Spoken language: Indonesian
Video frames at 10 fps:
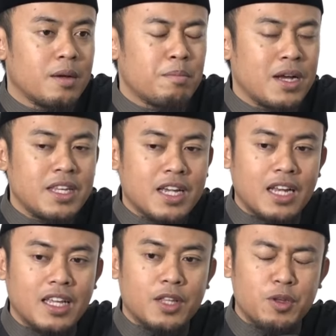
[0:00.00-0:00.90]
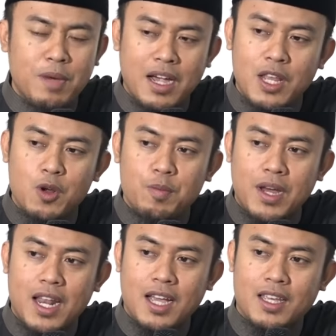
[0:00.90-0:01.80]
majikannya itu manggil
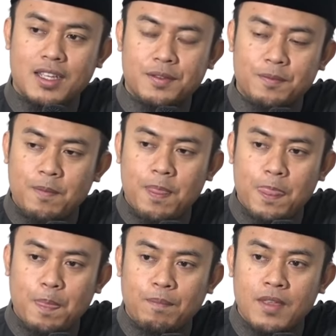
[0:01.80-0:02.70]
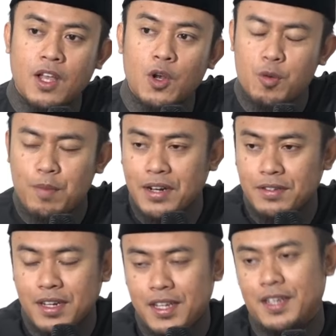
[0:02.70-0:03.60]
Lukman lagi. Lukman
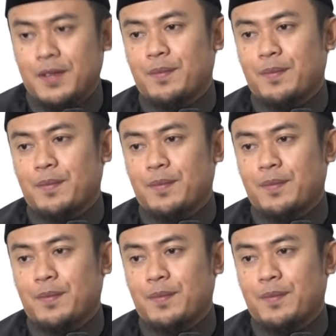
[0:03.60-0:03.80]
sini.